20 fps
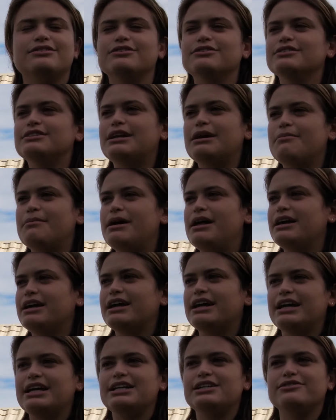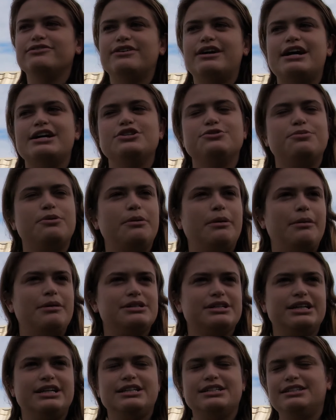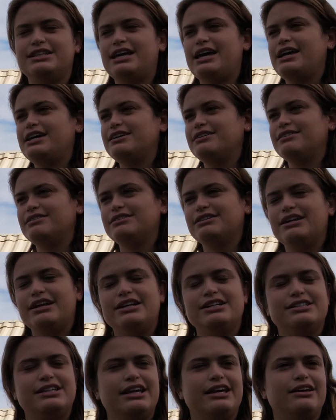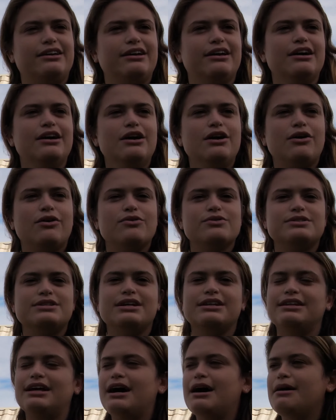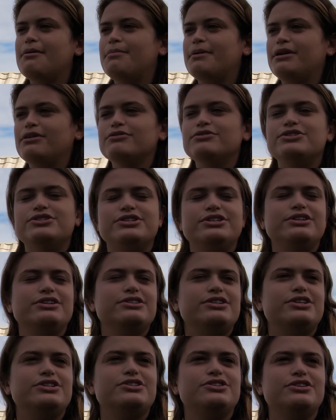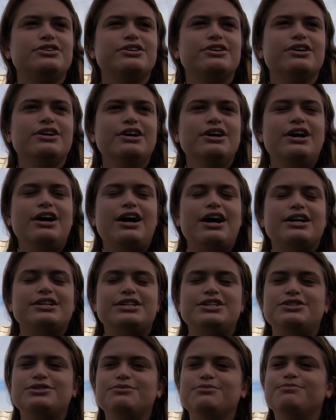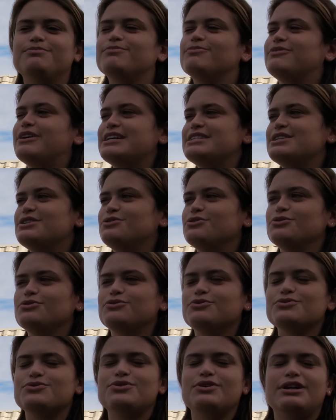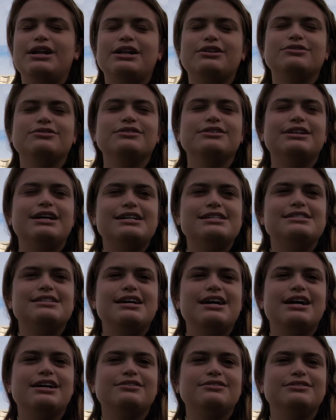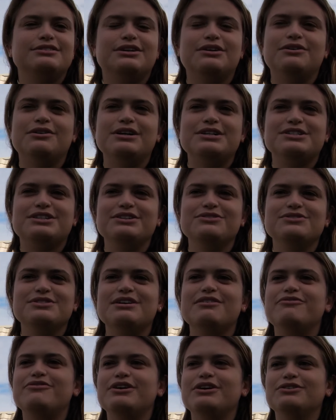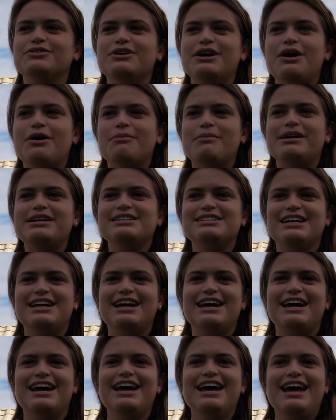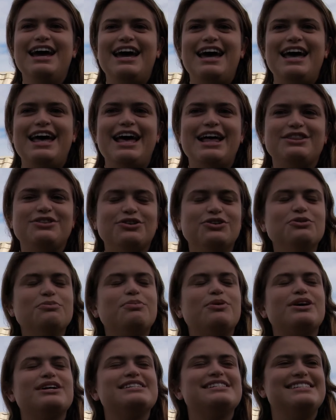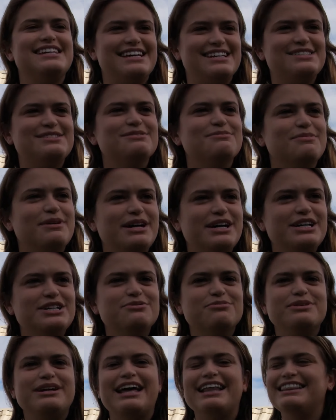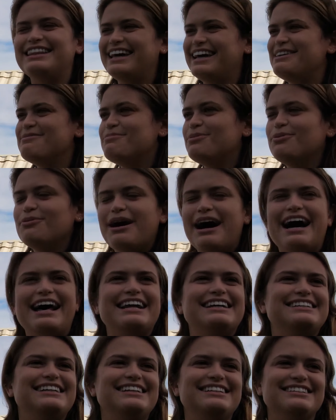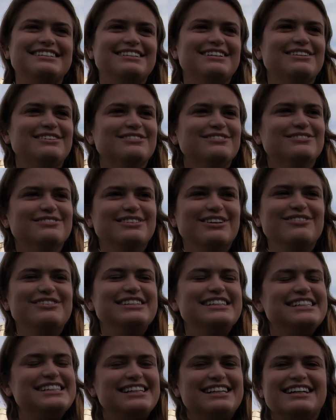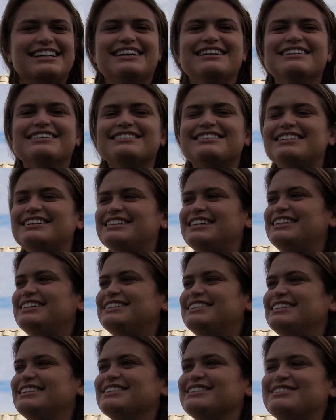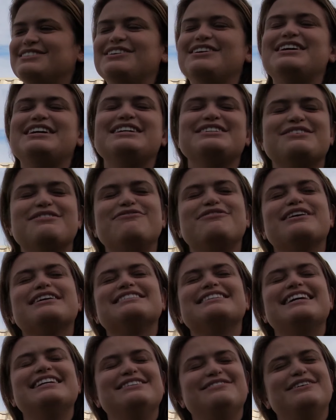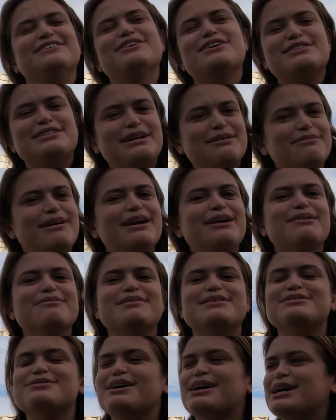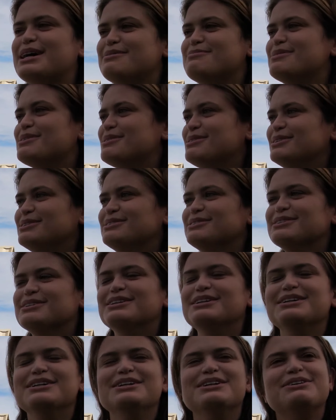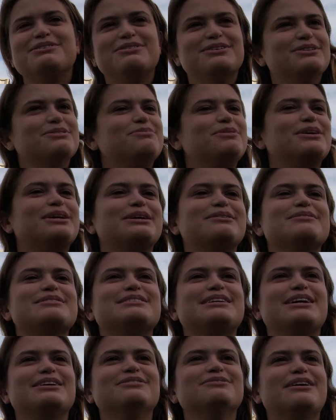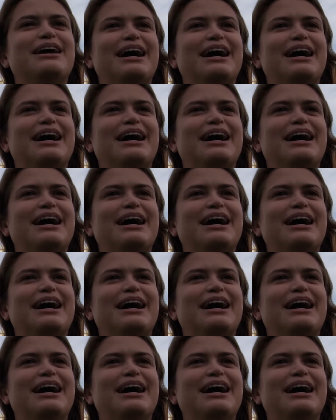Todo o trabalho que a gente faz, os problemas que a gente tem, que a gente tem que consertar para no dia a gente, a gente fazer tudo funcionar, tudo dar certo. Então acho que o desafiador realmente é, é, é todo o processo mesmo e até ir pro ar a gente não, não descansa, a gente, só, a gente só fica satisfeito. Nosso trabalho realmente só acaba quando, quando o programa sai do ar.